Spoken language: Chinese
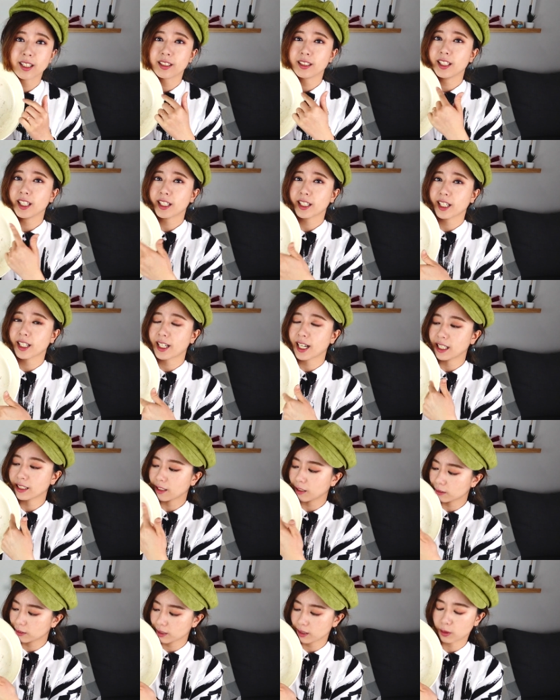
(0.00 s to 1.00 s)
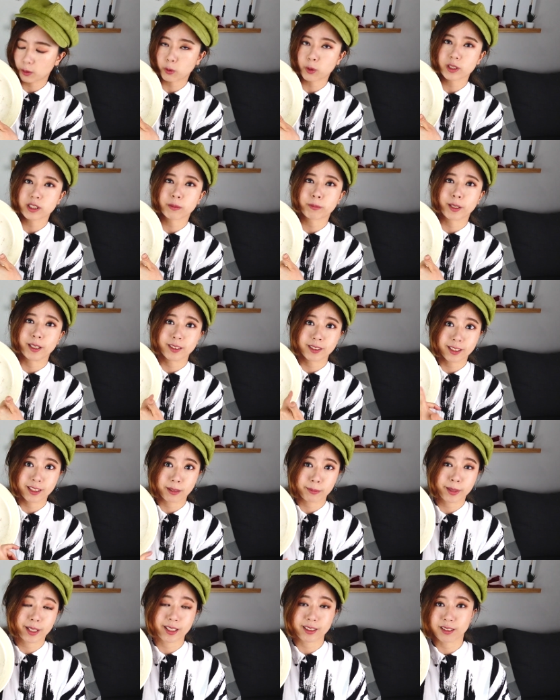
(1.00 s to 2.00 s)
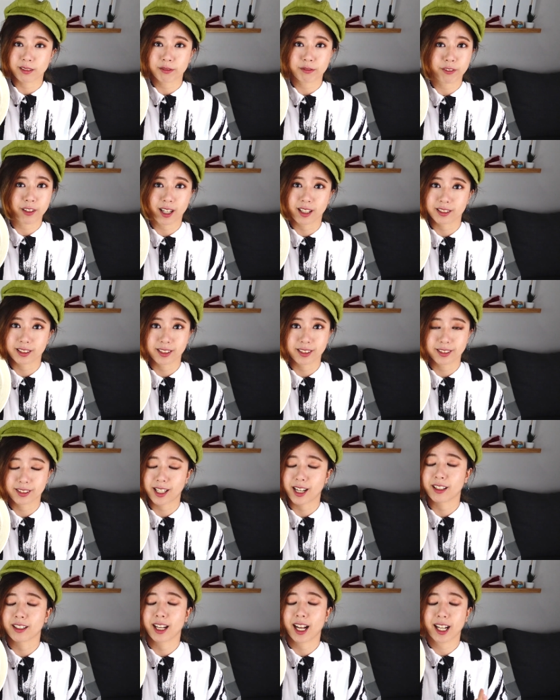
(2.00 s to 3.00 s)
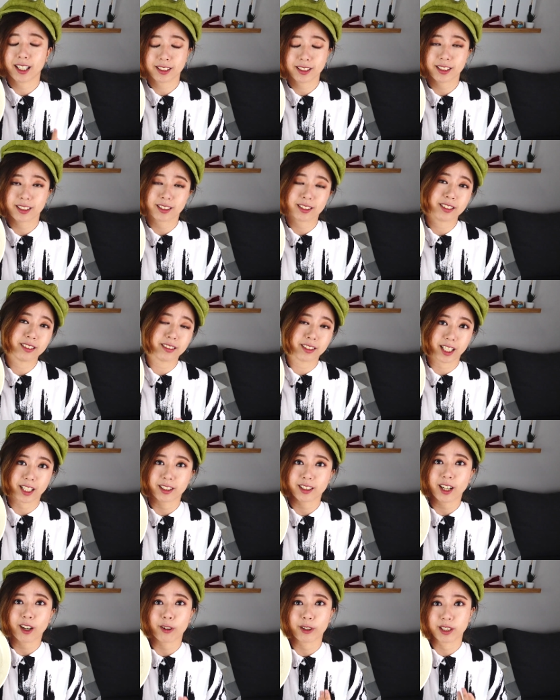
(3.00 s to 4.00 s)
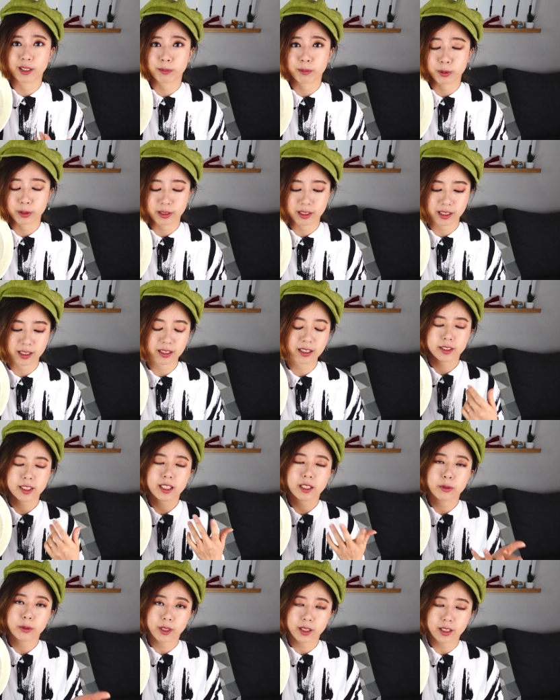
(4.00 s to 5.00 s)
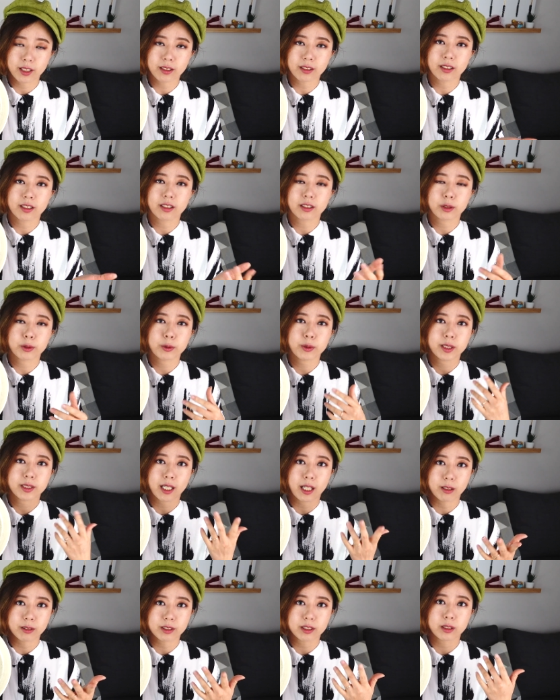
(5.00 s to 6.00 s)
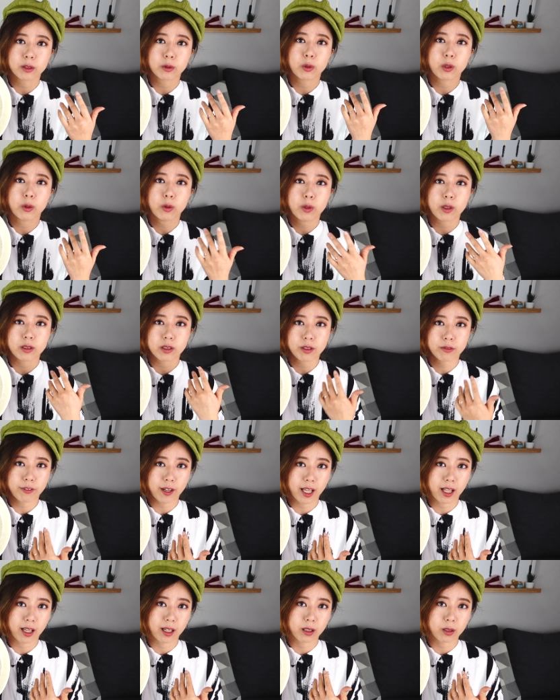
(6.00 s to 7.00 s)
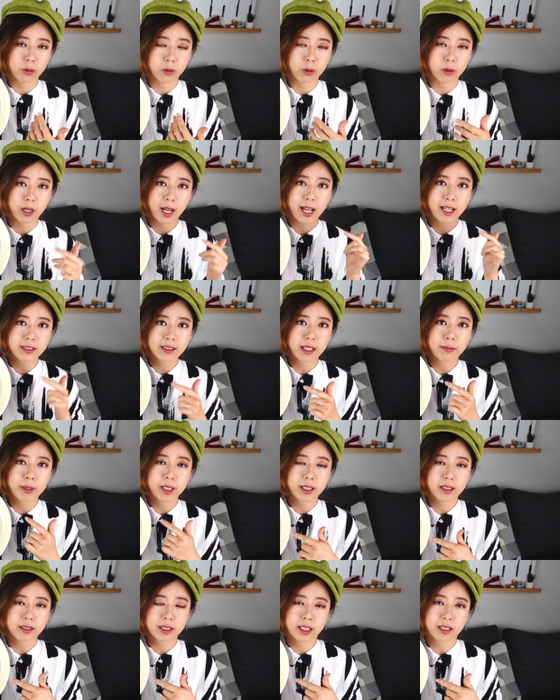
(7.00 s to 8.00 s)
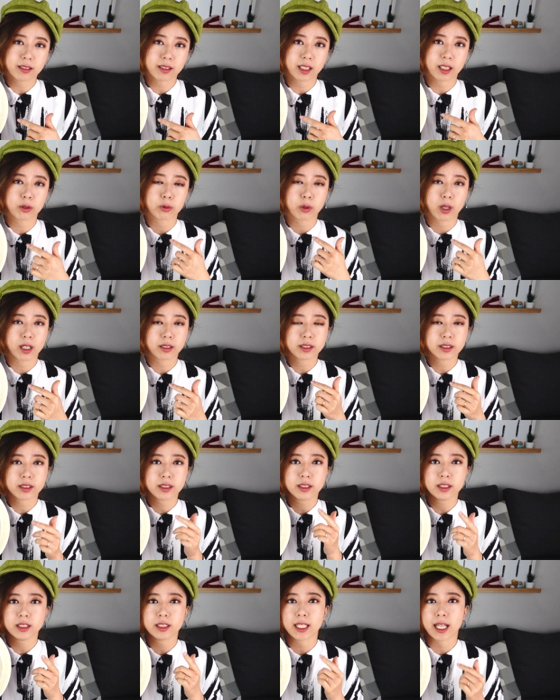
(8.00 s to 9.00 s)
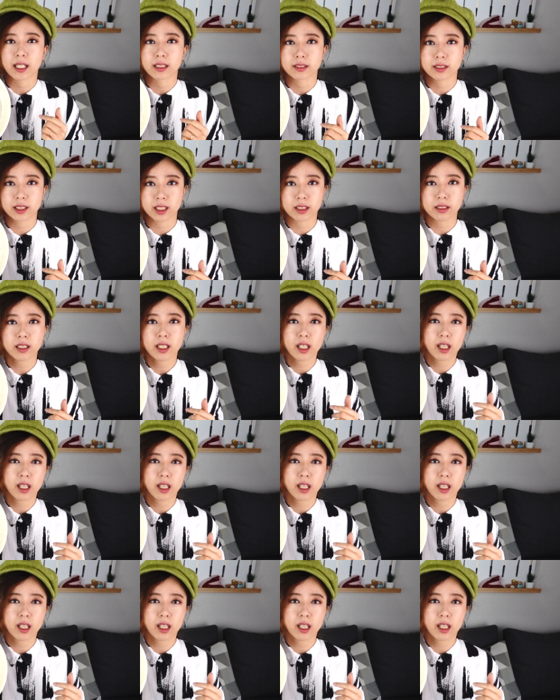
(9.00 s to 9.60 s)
你也可以看到这个锅子本身里面已经非常的脏了，它真的是黏到一个不行。这个原因呢，是因为陶瓷锅或者是珐琅锅，它上面的键结主要是细氧键，